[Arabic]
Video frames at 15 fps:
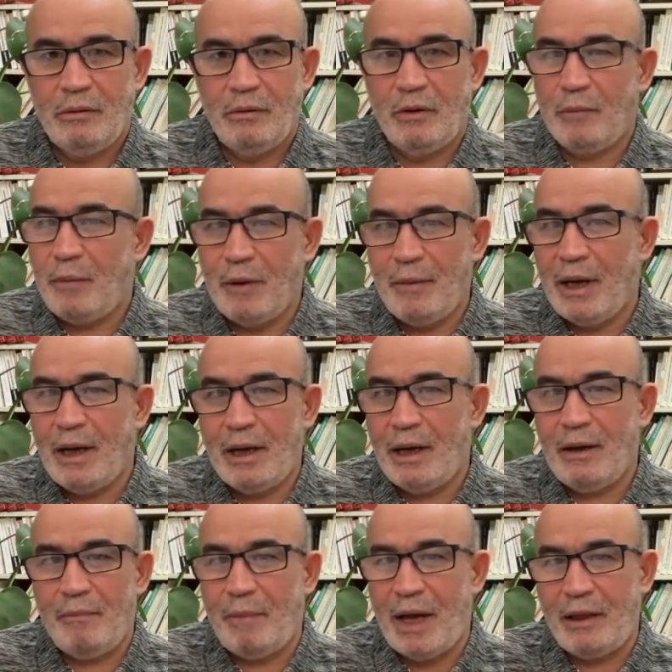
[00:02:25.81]

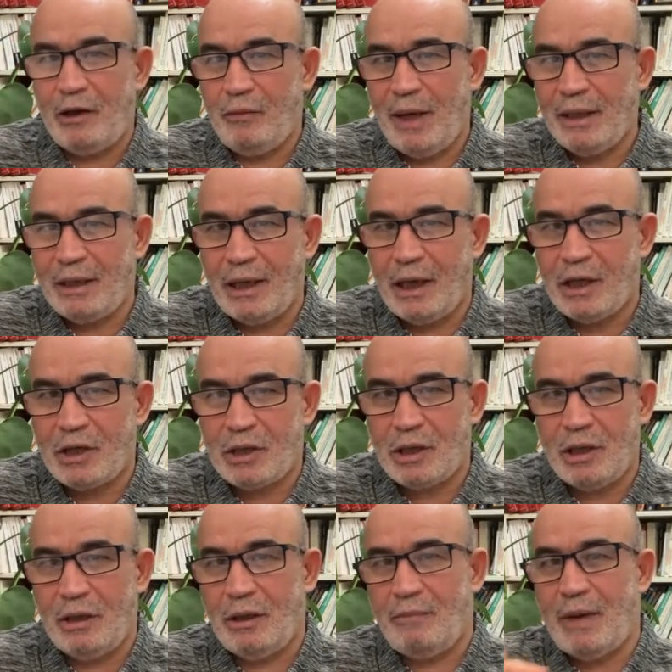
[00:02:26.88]
وربما بعث لهم حتى كاش
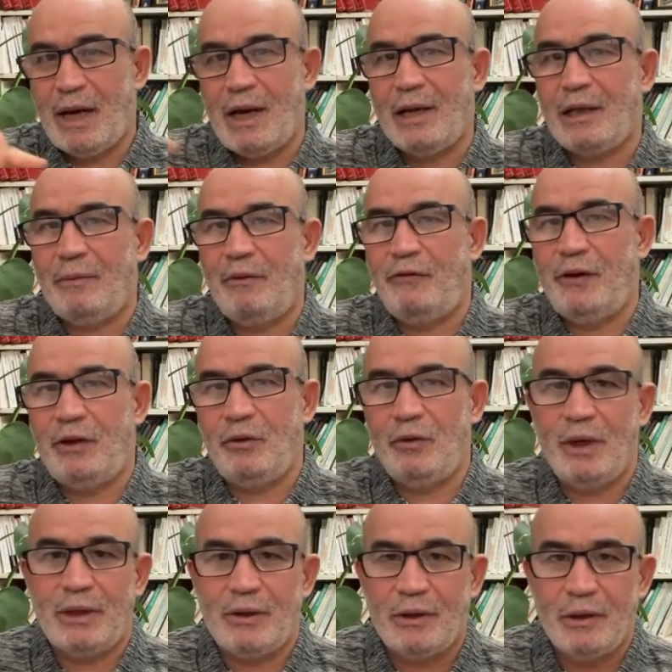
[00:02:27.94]
مقاطع من
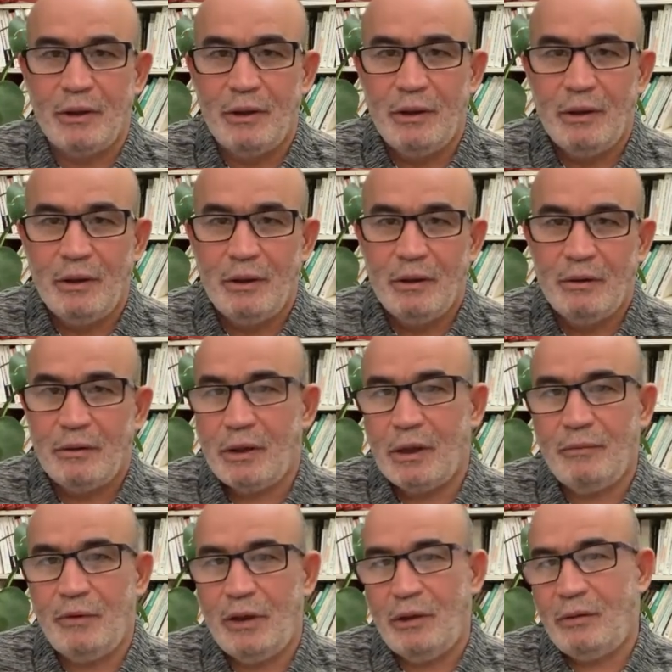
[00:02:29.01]
الفيديوهات واش
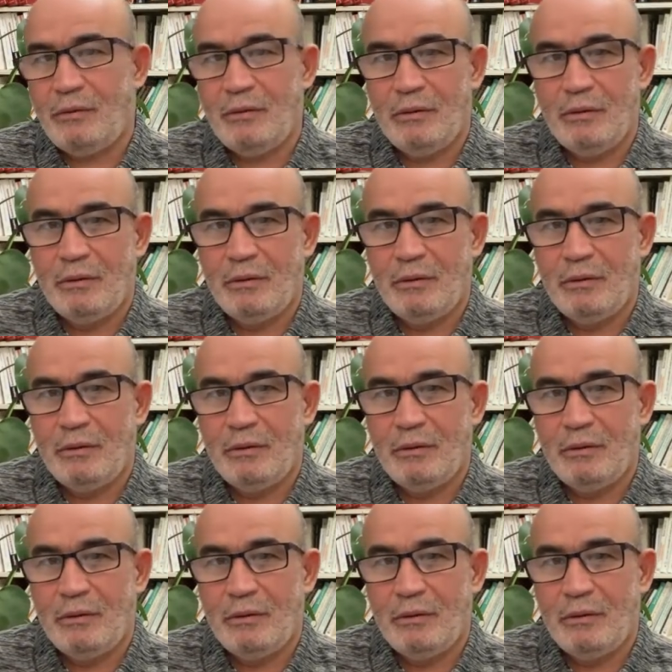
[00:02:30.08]
راكم ديروا